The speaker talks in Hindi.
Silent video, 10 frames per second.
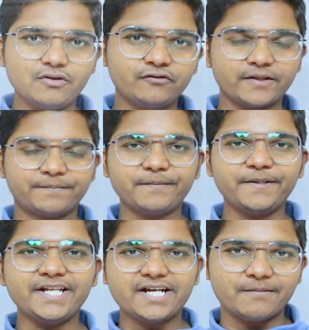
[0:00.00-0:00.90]
जो सबसे
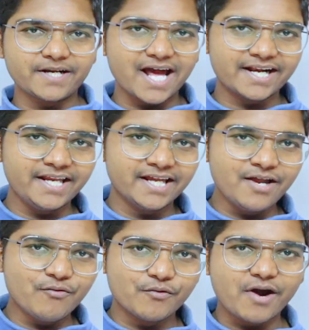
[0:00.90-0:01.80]
पहली खबर आ रही
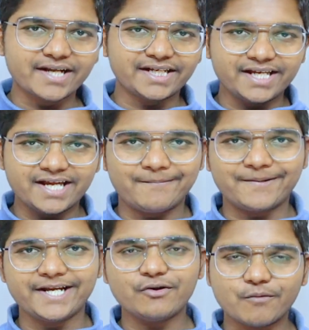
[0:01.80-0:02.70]
है वो आ रही है
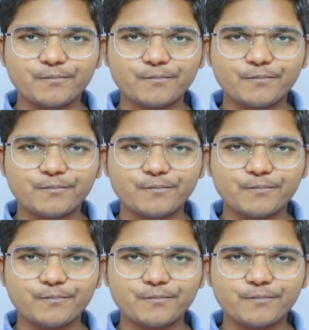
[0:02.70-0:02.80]
हमारी